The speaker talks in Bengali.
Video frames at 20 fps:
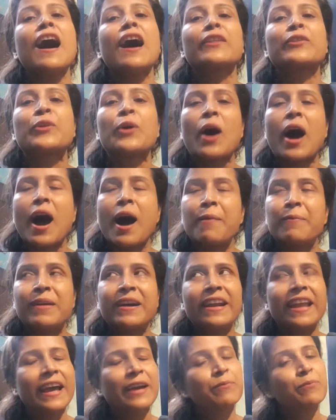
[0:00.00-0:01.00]
তো
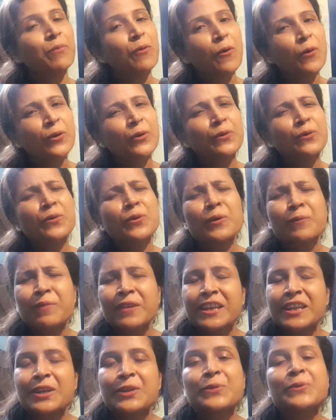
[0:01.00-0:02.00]
আমার এক বোন খুব
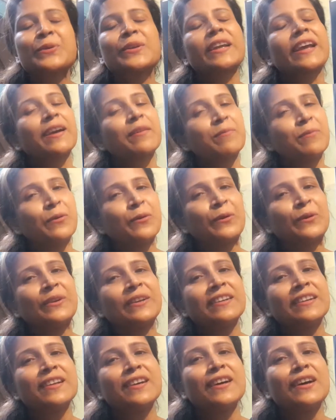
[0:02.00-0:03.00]
কিউট এক বোন
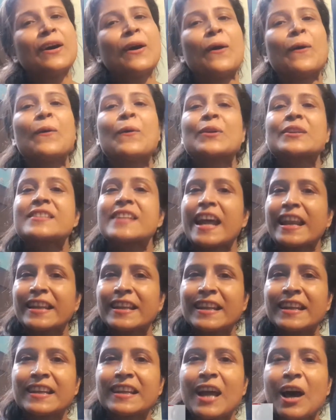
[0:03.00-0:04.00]
ওর
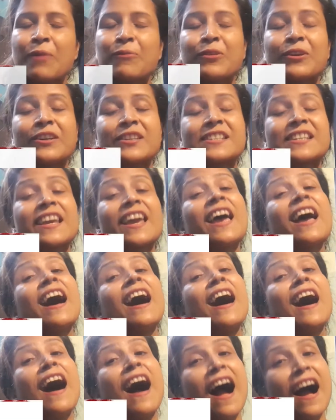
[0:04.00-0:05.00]
চ্যানেলের নাম হয়েছে
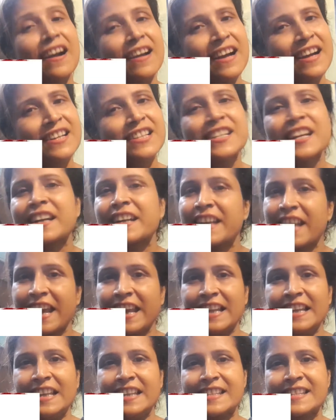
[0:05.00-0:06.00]
আকাঙ্ক্ষা
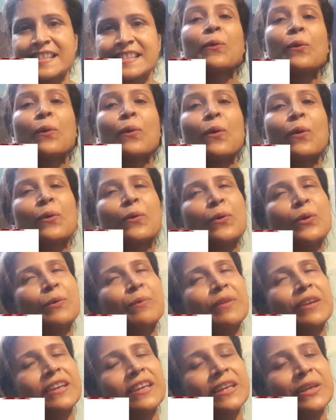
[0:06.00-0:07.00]
তেল ও খুব
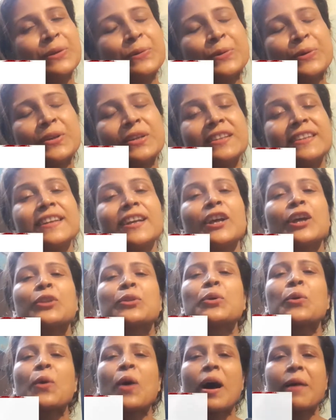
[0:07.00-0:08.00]
কিউট
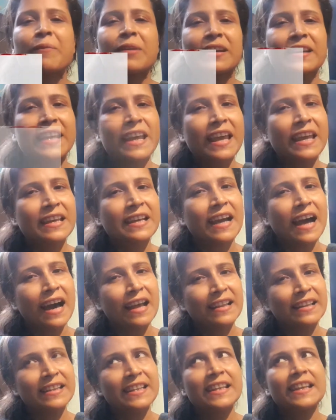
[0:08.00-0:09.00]
তো আমাকে এই
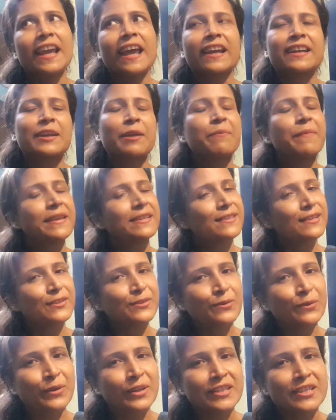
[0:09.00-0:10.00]
কালই একটা মেসেজ
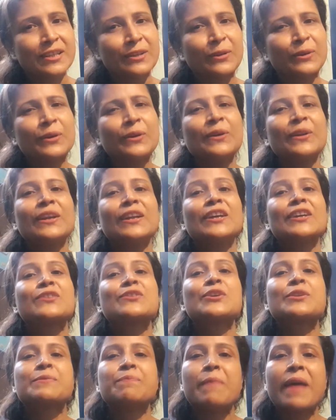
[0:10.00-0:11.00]
করেছিল
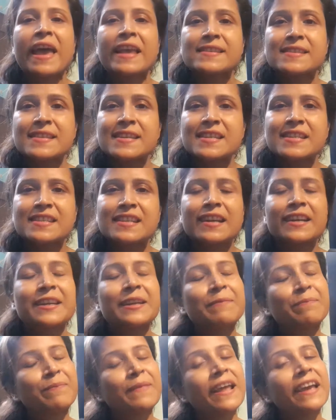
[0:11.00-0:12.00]
যে মেসেজটা
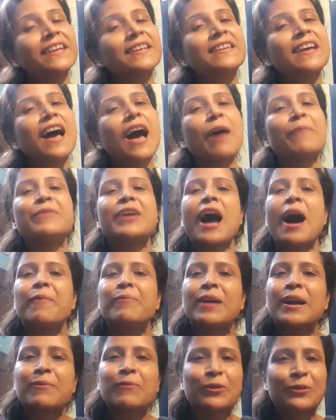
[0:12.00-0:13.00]
রিপ্লাইটা আমি
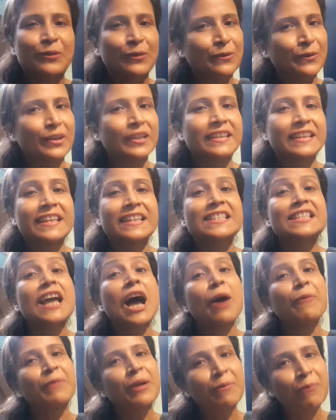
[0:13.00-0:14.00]
আমার মতো করে দিয়েছি
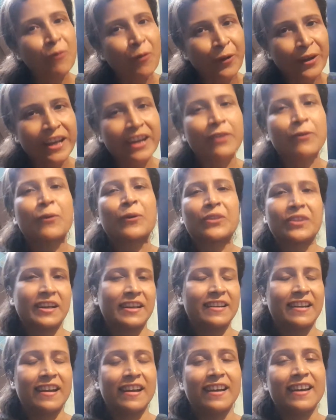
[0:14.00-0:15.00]
আমার মনের
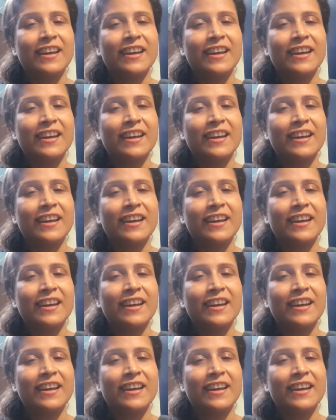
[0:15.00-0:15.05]
কথাটা